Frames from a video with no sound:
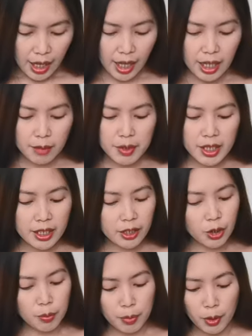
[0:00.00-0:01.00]

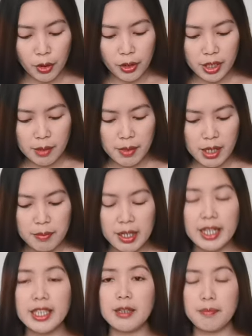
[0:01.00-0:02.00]
Aaminin ko po na may
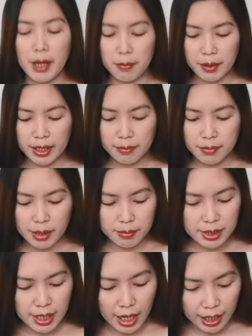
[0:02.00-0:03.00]
mga
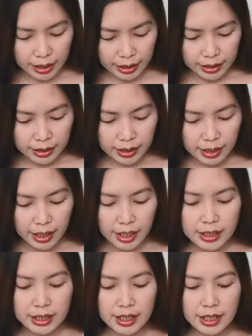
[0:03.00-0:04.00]
nagpaparamdam sa akin
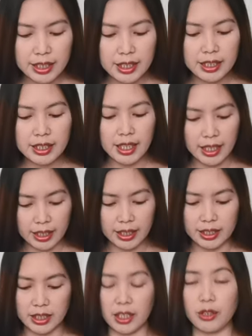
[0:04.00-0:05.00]
at naghihintay
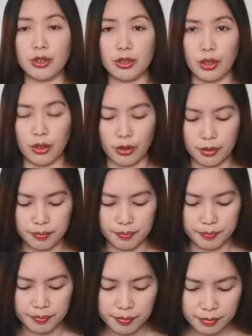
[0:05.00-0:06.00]
ng sagot ko.
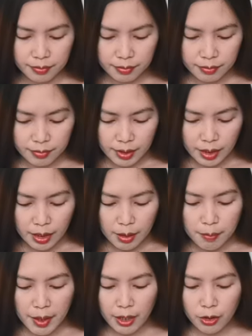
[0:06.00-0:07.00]

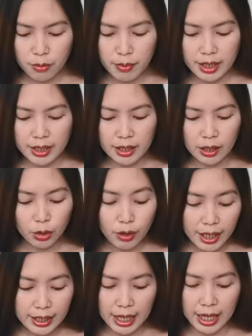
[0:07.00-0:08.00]
Merong may
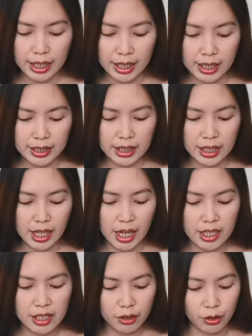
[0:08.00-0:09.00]
tatlong anak at
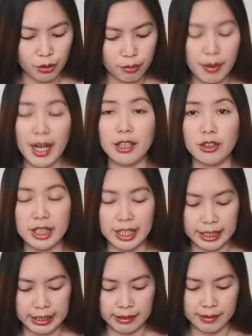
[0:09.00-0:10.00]
kagaya kong balo
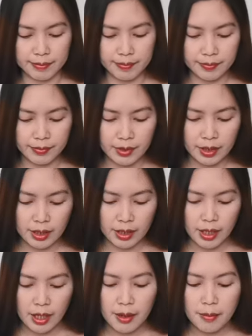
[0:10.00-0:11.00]
na rin.
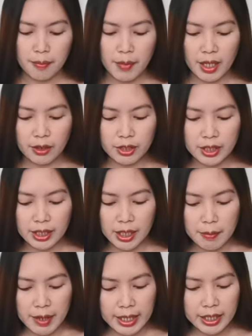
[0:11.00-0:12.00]
Meron din
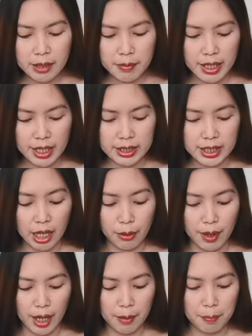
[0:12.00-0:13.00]
naman na may
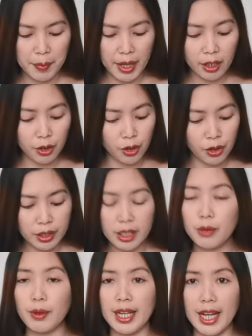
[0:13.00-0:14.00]
asawa pero
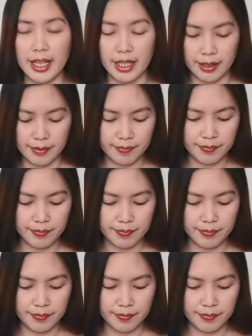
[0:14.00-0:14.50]
hiwalay.